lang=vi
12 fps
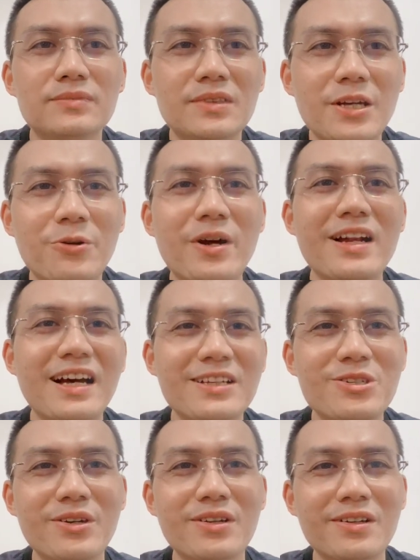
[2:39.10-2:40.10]
Điều đấy là
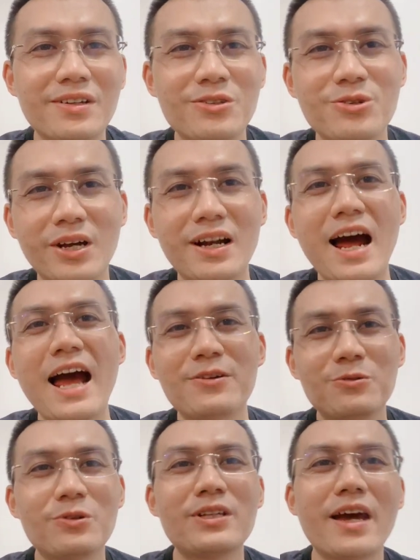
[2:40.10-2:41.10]
chuyện ai
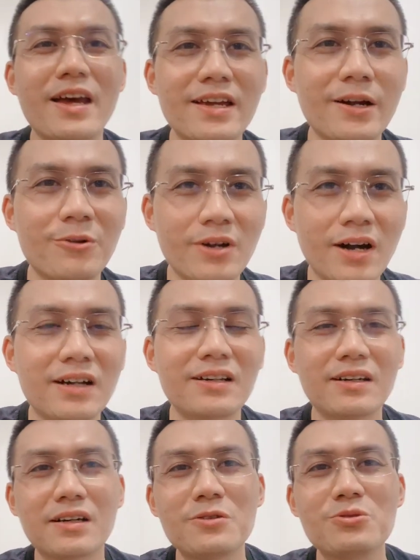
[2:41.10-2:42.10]
cũng có thể hiểu được,
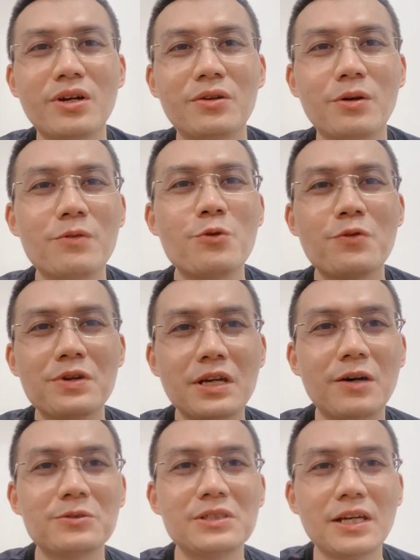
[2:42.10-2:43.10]
câu chuyện nói vui với
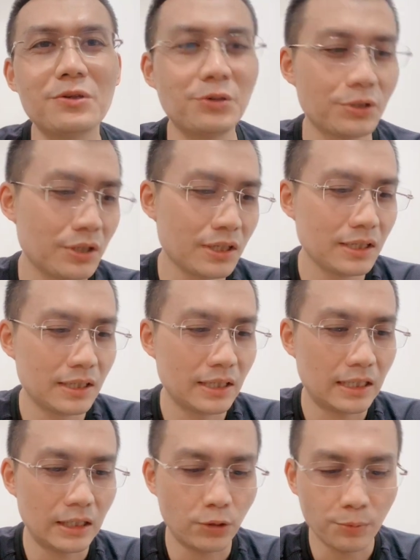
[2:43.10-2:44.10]
nhau như thế thôi.
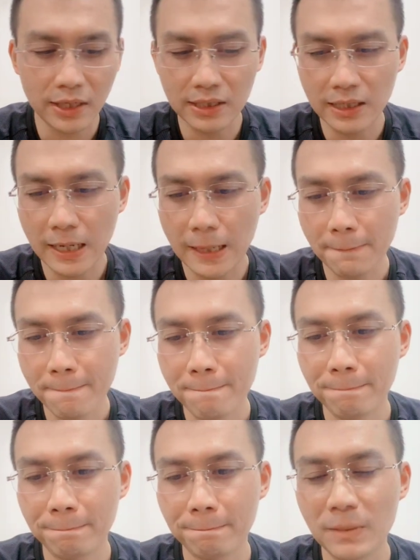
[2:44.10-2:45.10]
Hôm nay thì
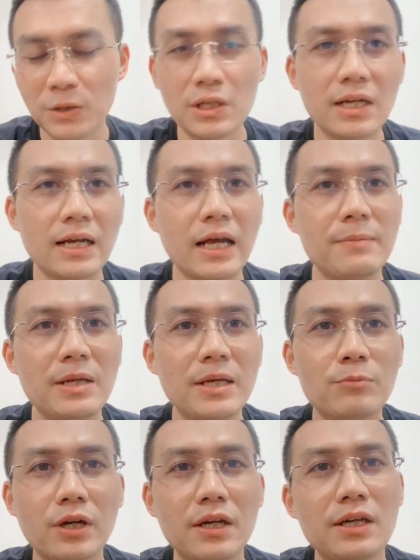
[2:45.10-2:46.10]
đầu tiên là em
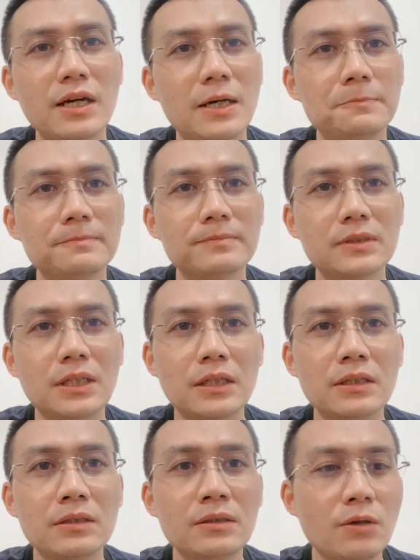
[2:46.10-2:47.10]
lên một cây
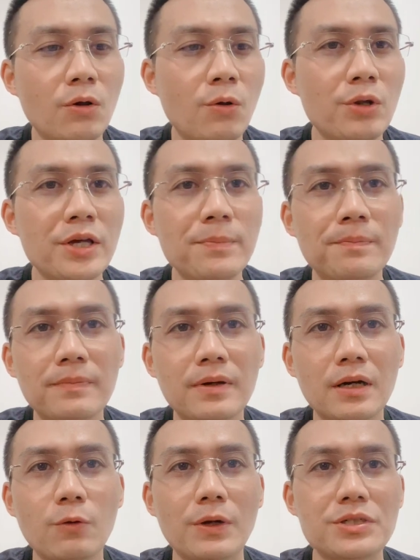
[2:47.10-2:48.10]
kính Olym
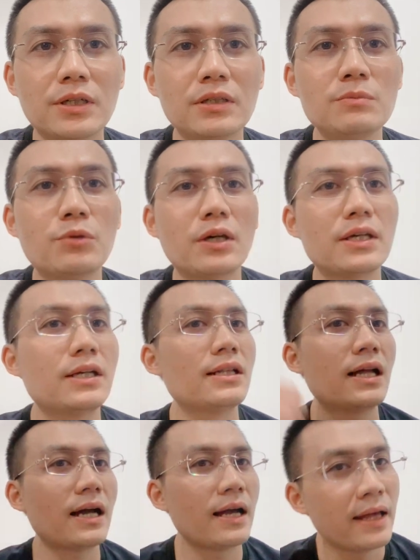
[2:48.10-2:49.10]
quả trứng, một cây
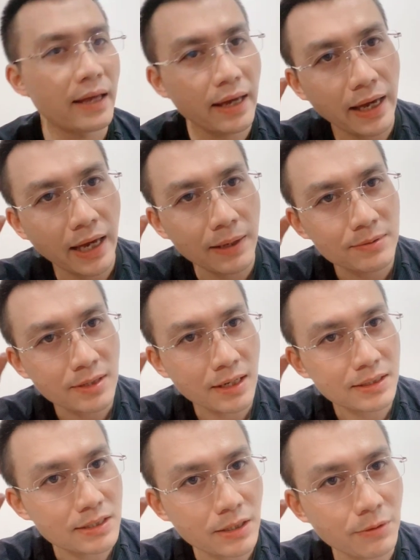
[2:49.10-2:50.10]
kính là em rất là
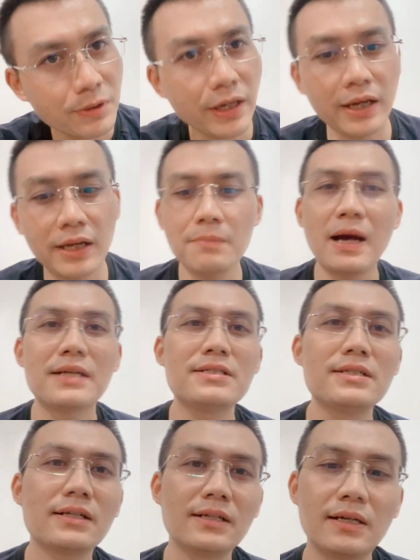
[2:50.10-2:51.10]
thích trong cái ba
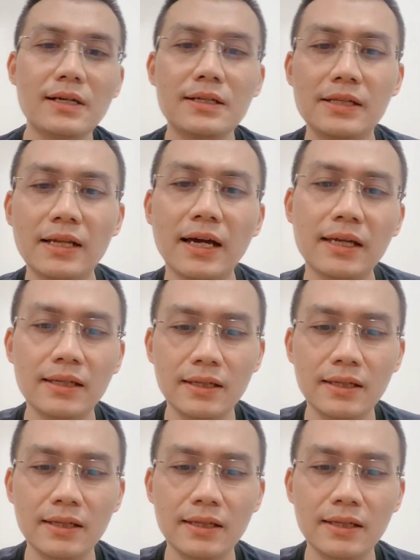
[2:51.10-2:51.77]
chiếc kính này.